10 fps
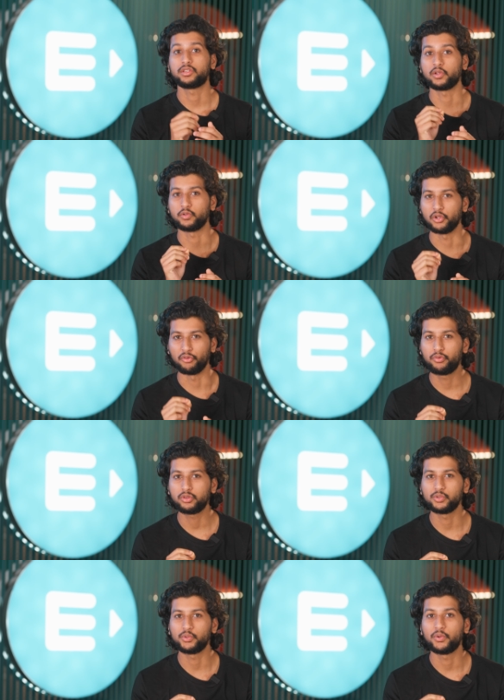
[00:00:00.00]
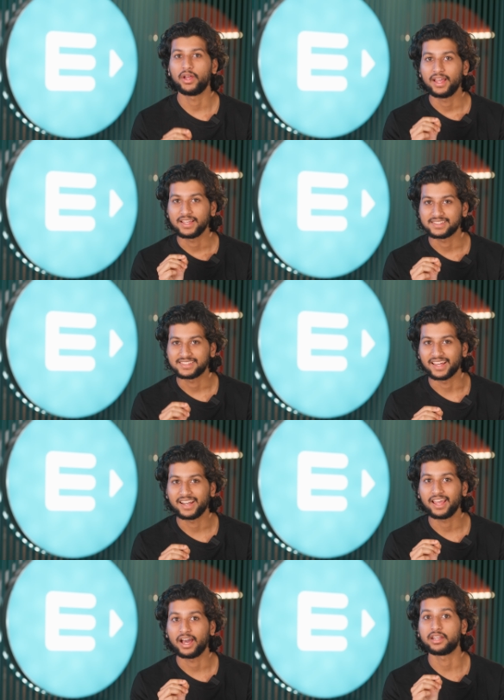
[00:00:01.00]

తను నవ్వుతూ సరే